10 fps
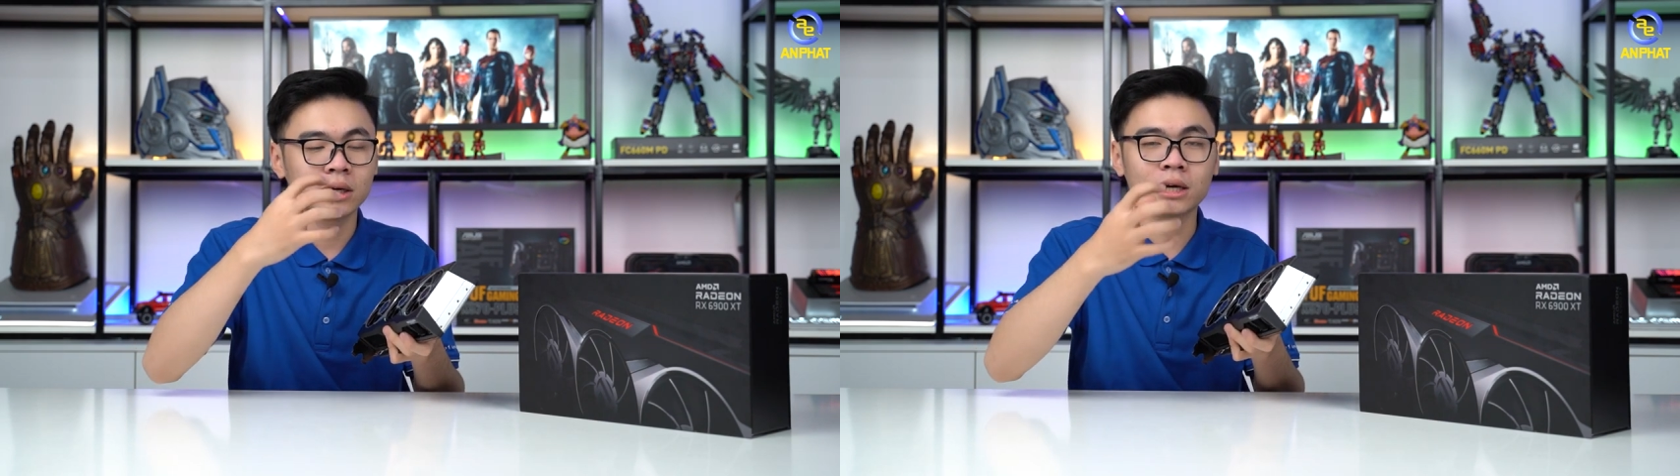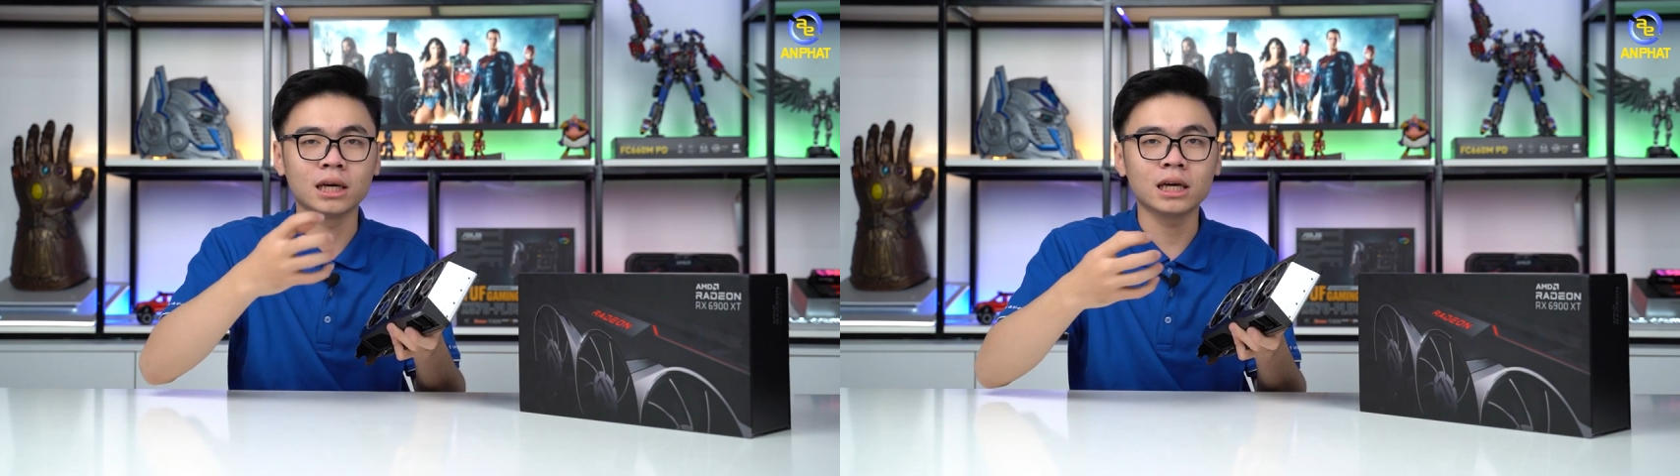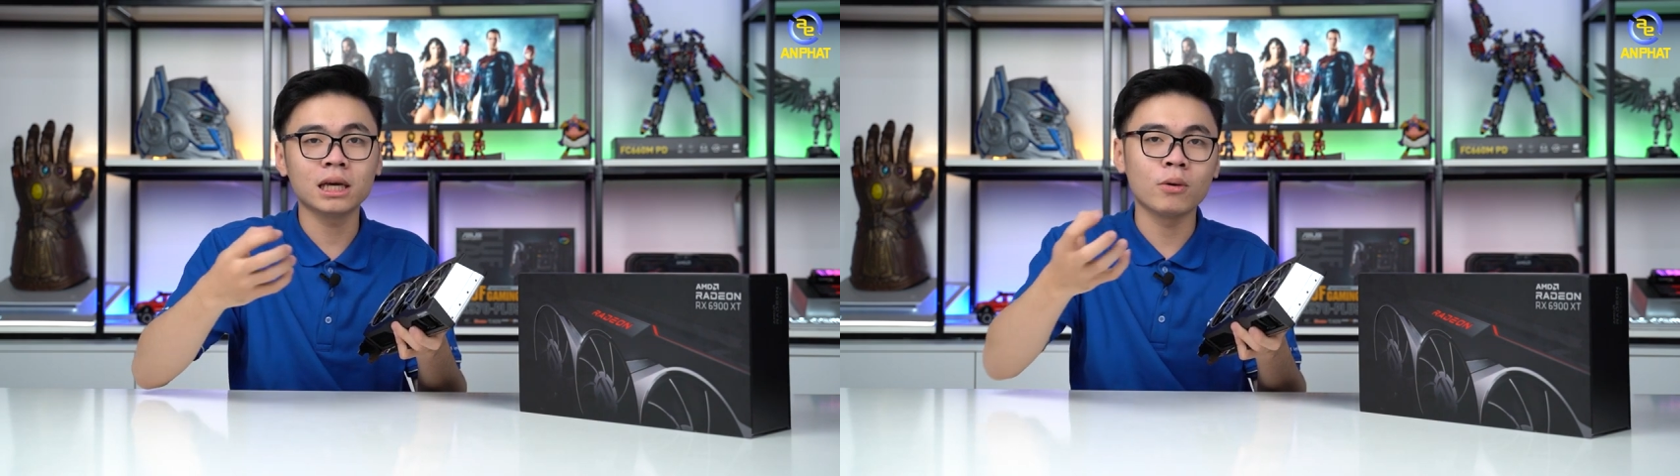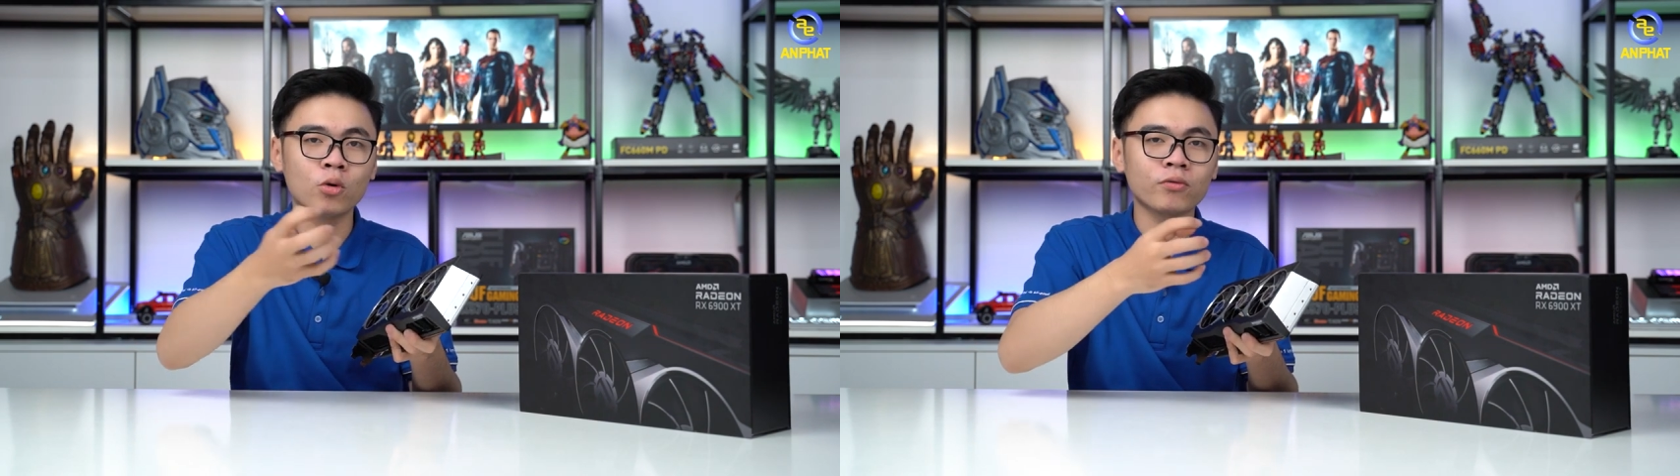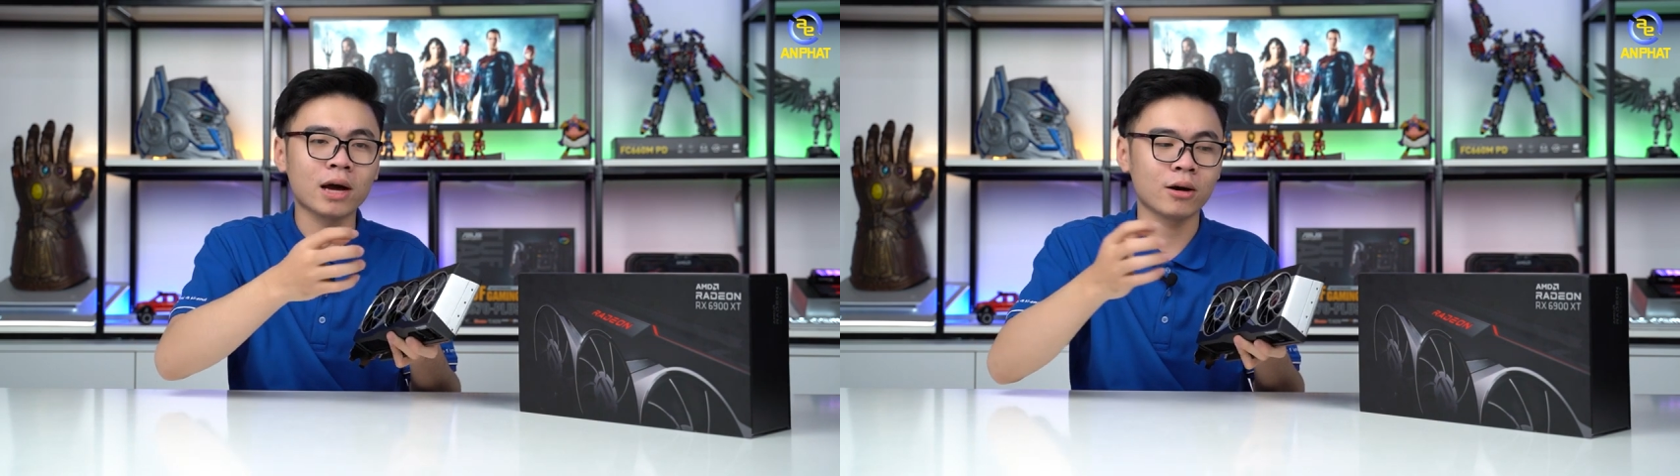khí khi mà
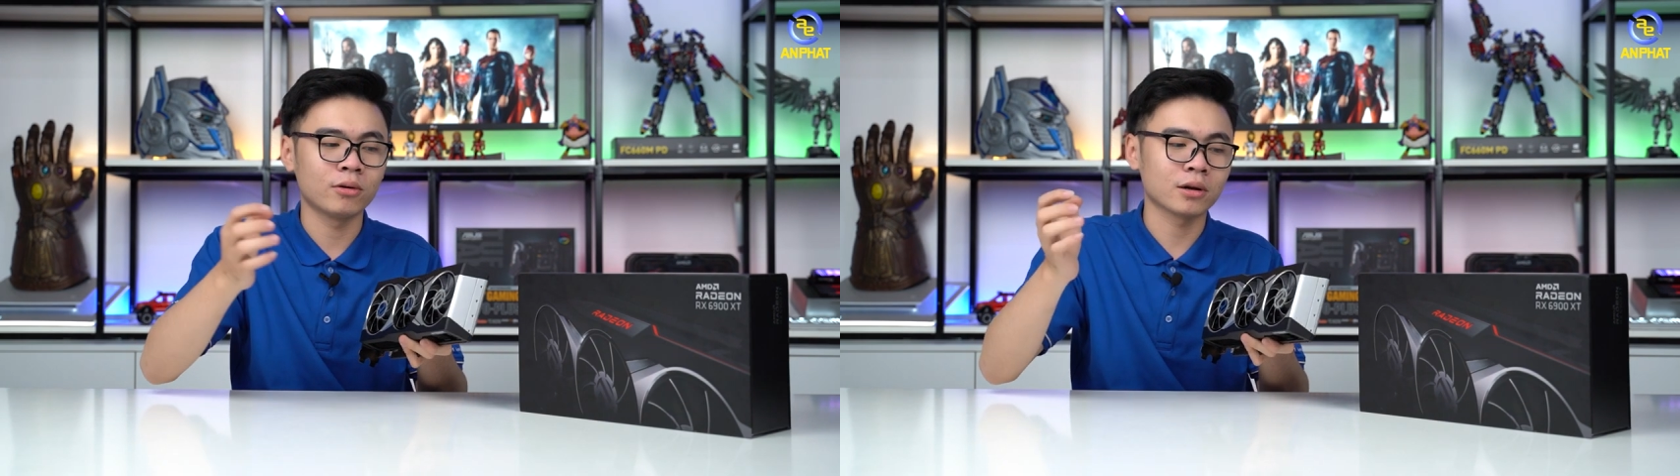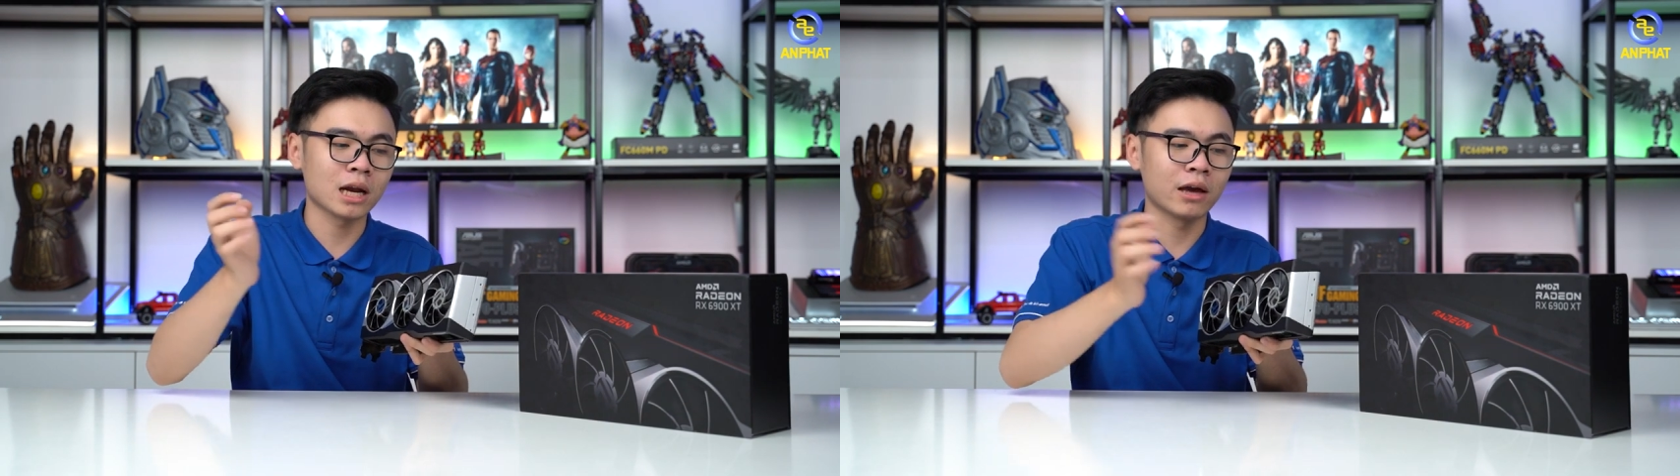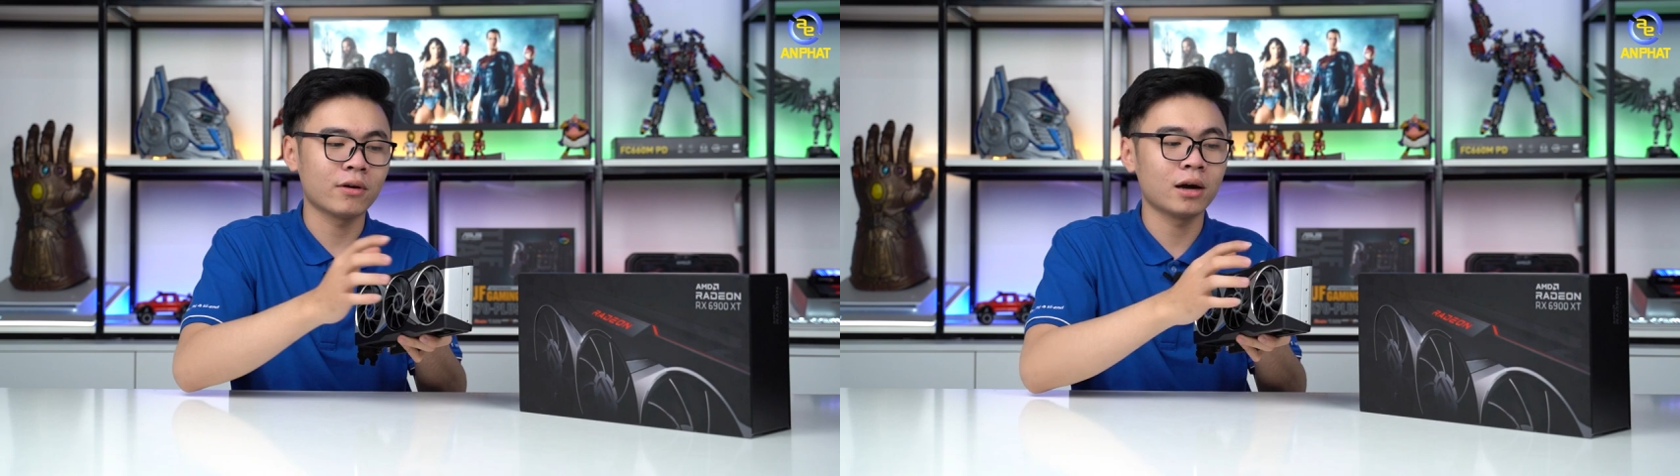hút vào, đẩy